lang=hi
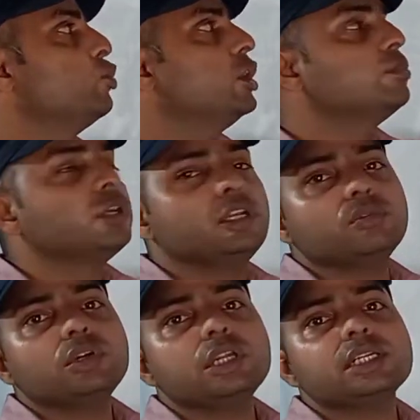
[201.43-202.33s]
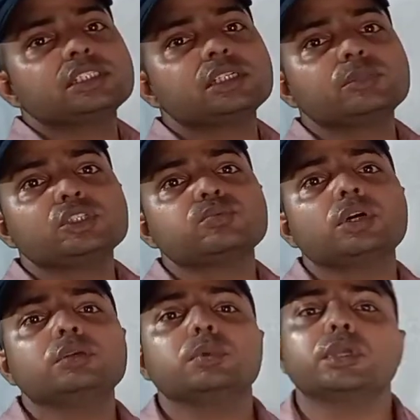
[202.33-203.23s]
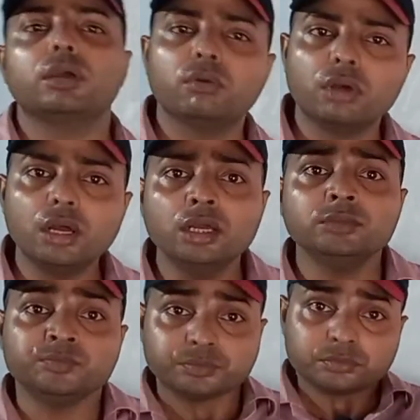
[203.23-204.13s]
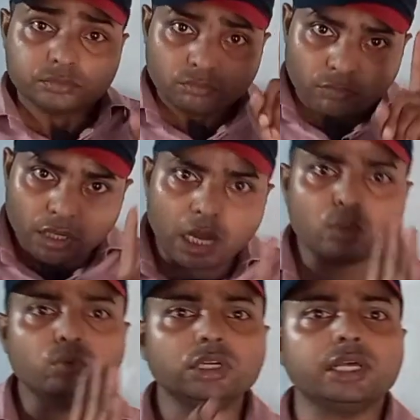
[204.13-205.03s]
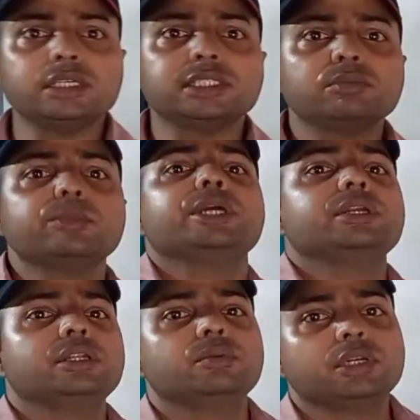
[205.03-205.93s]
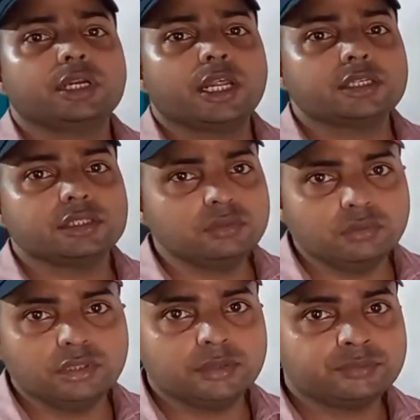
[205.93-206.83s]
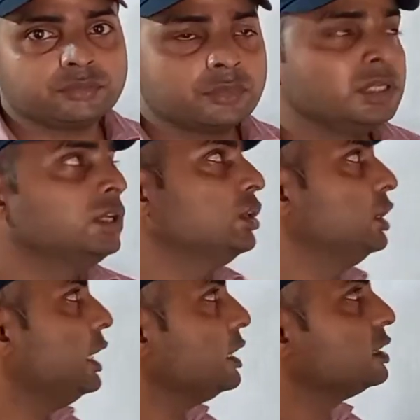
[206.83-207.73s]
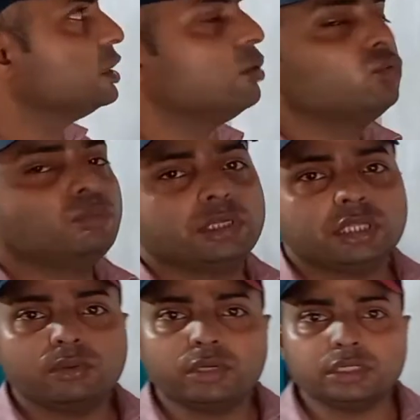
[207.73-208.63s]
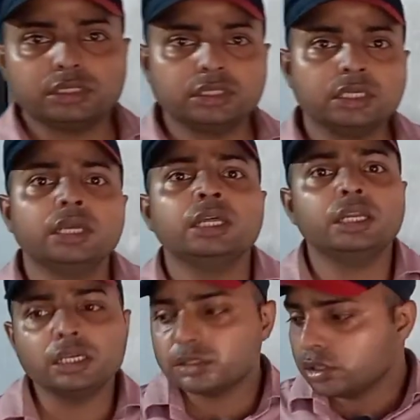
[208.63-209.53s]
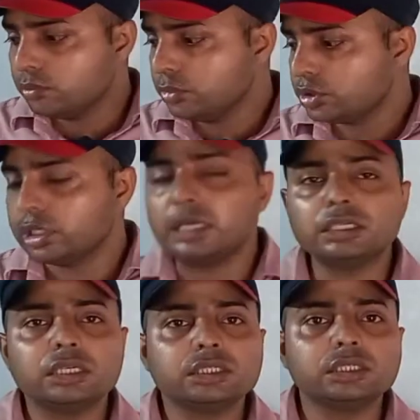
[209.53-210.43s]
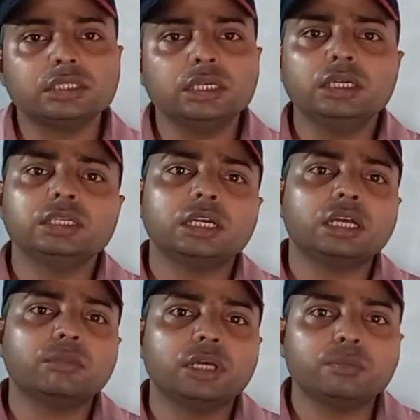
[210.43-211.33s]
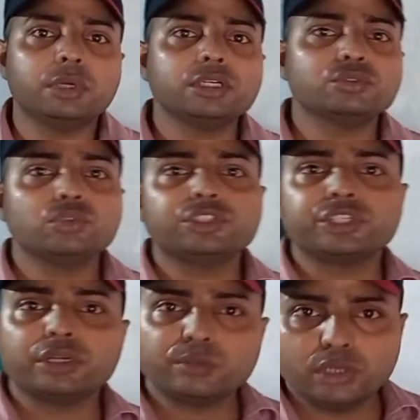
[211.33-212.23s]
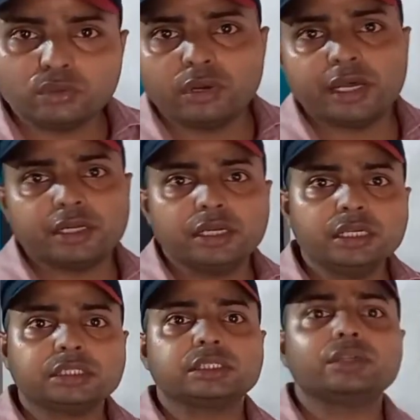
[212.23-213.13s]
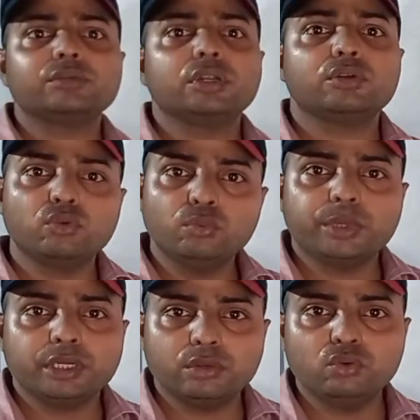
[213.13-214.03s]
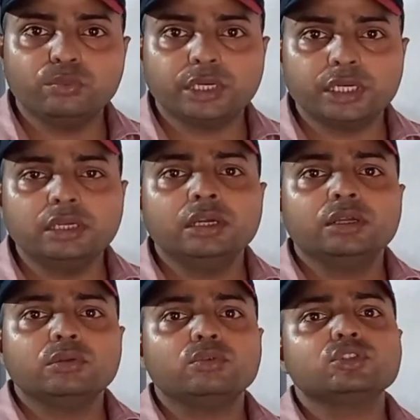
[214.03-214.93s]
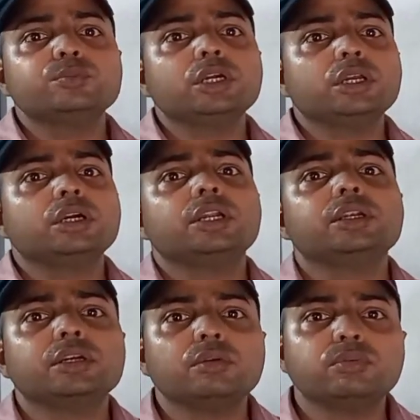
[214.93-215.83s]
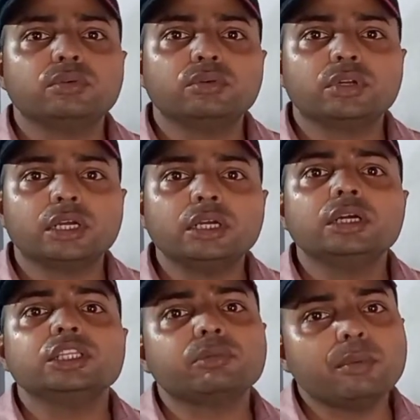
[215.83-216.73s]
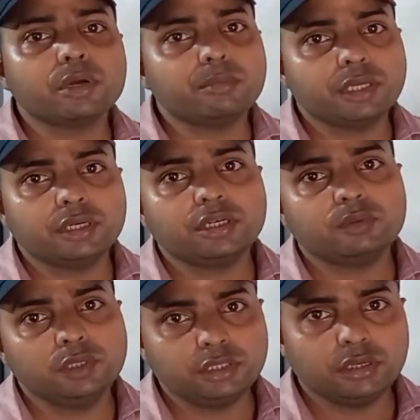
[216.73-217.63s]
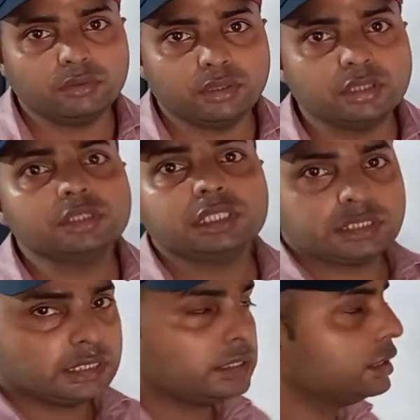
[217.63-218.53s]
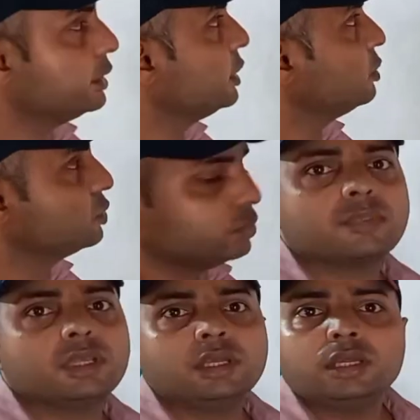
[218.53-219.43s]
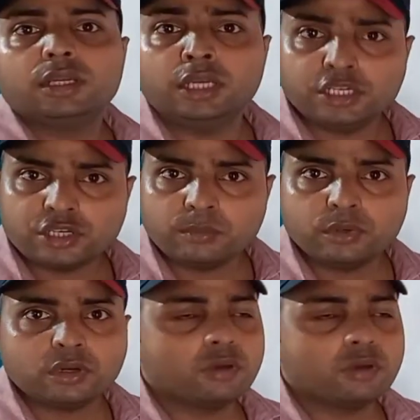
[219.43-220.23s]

पॉइंट पर इनवर्ड डायरेक्शन में इस पॉइंट पर क्या होगा आउटवर्ड डायरेक्शन में मैग्नेटिक फील्ड का डायरेक्शन होगा तो ये डायरेक्शन आपको पता होना चाहिए नेक्स्ट हम स्टार्ट करते हैं कि अगर हमारे पास कोई सर्कुलर वायर है एक सर्कुलर रूप है लूप है तो उसमें अगर करंट का फ्लो हो रहा है तब आपका मैग्नेटिक फील्ड क्या होगा स्टार्ट करते हैं उसको नेक्स्ट आपका